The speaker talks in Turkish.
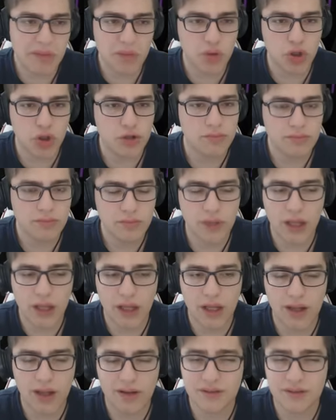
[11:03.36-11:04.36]
Ben bilmiyordum.
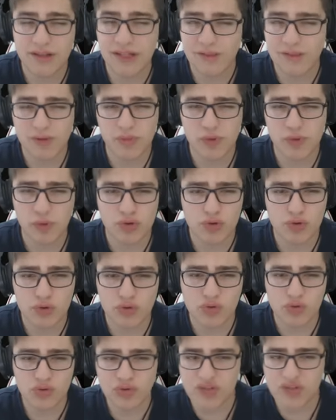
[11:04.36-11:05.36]
Ee, dediğim gibi
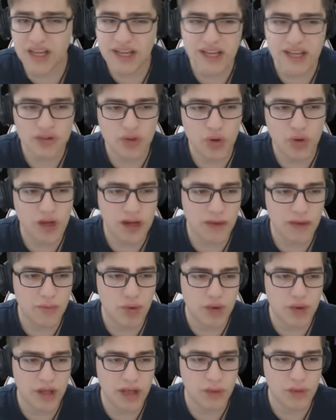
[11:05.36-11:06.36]
dövüş şeyiyle çok aram
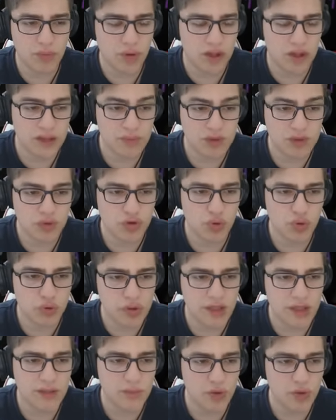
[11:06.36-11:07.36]
yok yani. Bu adamları
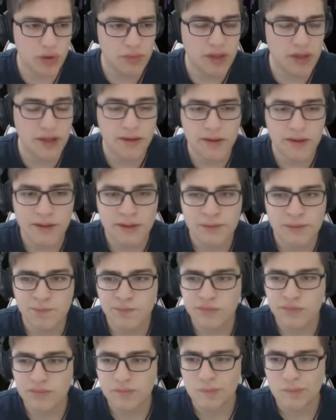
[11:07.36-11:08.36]
çoğunu tanımıyorum da.
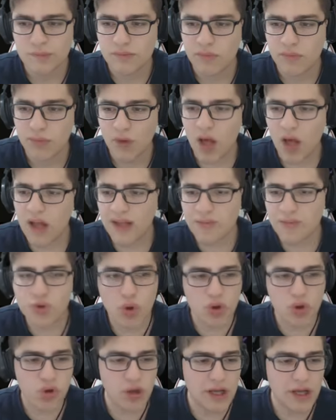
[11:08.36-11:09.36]
Adam
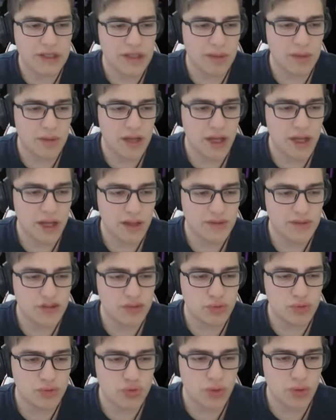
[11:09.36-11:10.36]
çok kolaydı ama ya.
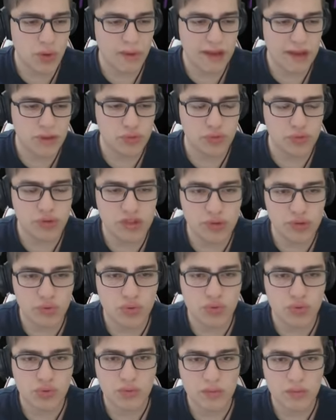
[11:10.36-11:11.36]
Titus'u dövek dur.
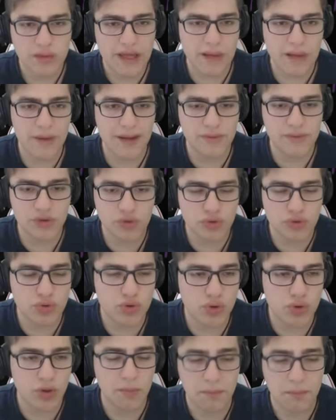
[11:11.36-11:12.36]
Titus. Gel bayım
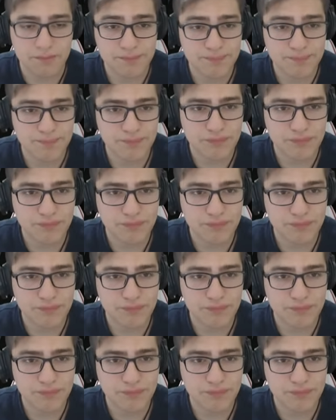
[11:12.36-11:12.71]
Titus'cuğum.